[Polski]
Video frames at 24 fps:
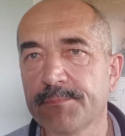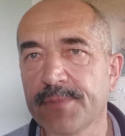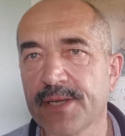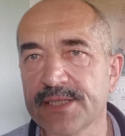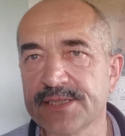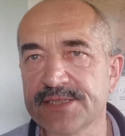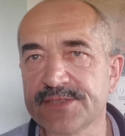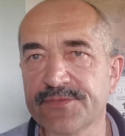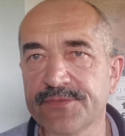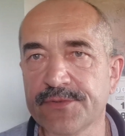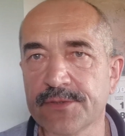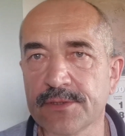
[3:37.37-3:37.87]

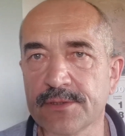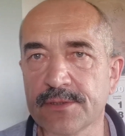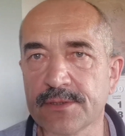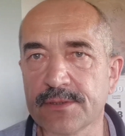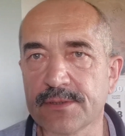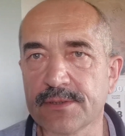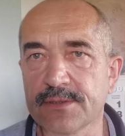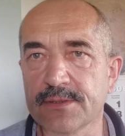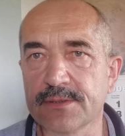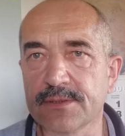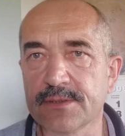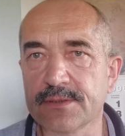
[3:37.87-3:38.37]

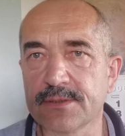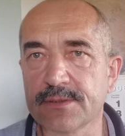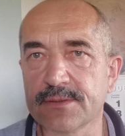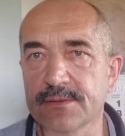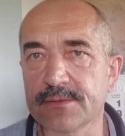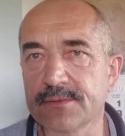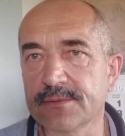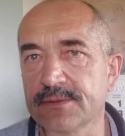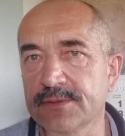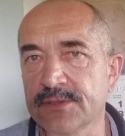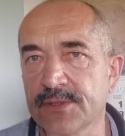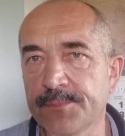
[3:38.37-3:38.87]
Państwo,
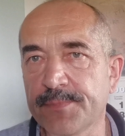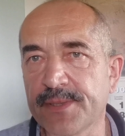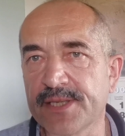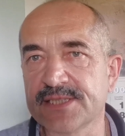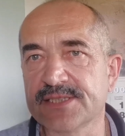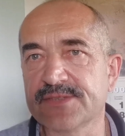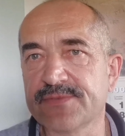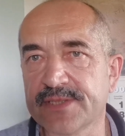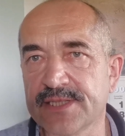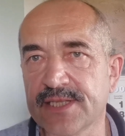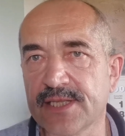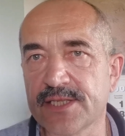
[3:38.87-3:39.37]
do
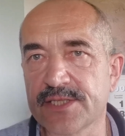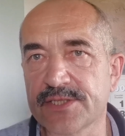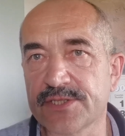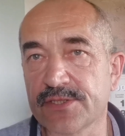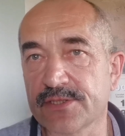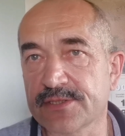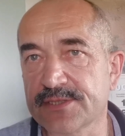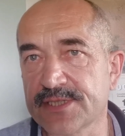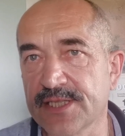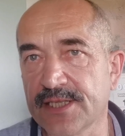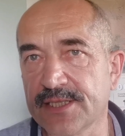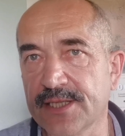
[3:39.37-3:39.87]
państwa
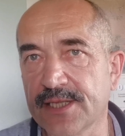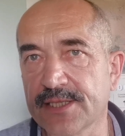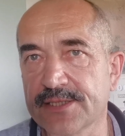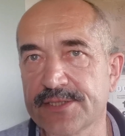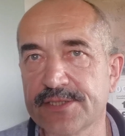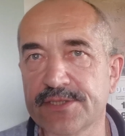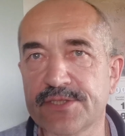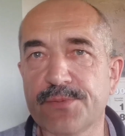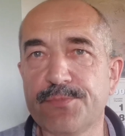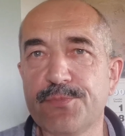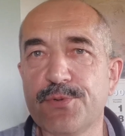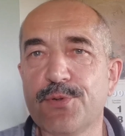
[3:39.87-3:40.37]
należy ocena,
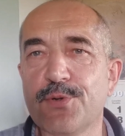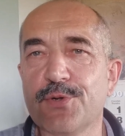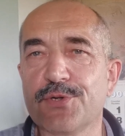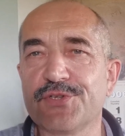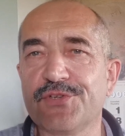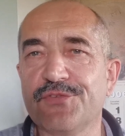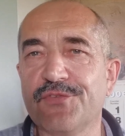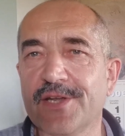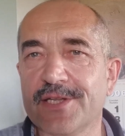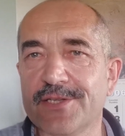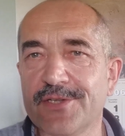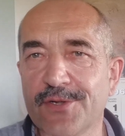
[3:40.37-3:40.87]
czy to było
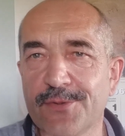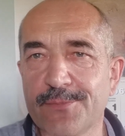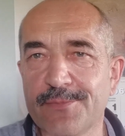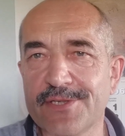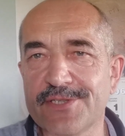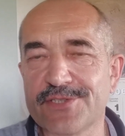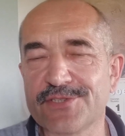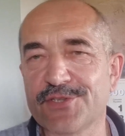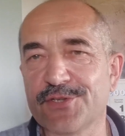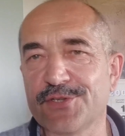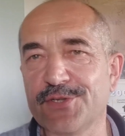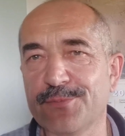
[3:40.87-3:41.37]
świadome,
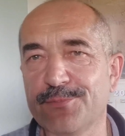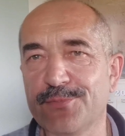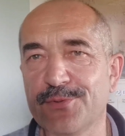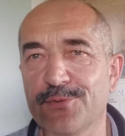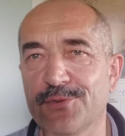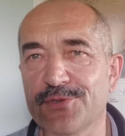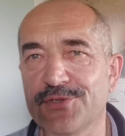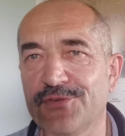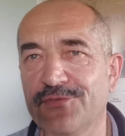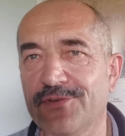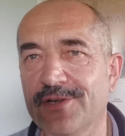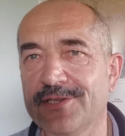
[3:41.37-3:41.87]
czy to nie
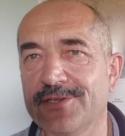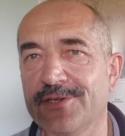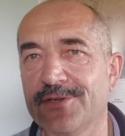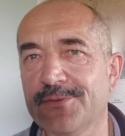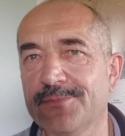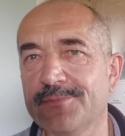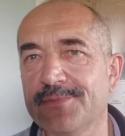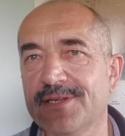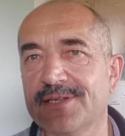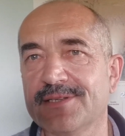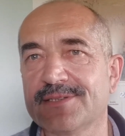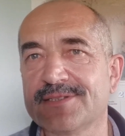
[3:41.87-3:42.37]
było
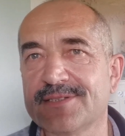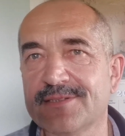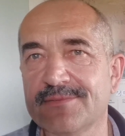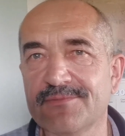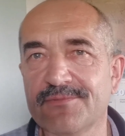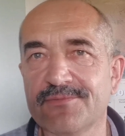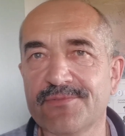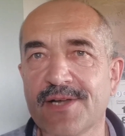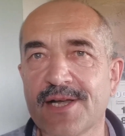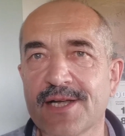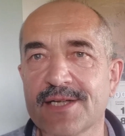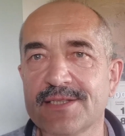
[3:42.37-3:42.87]
świadome.
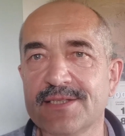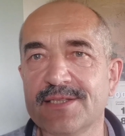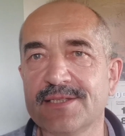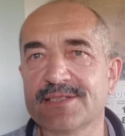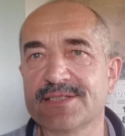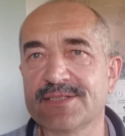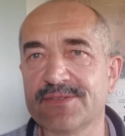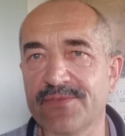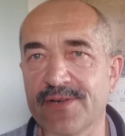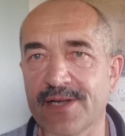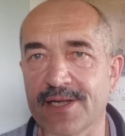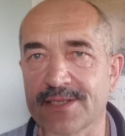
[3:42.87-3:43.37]
Fakt
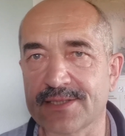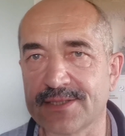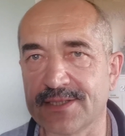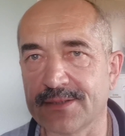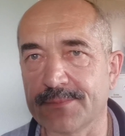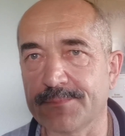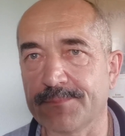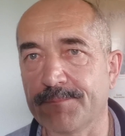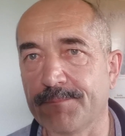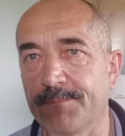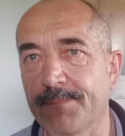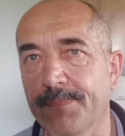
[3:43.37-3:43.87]
jest
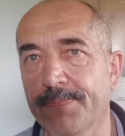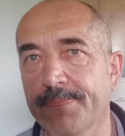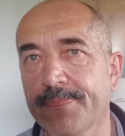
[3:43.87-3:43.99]
faktem.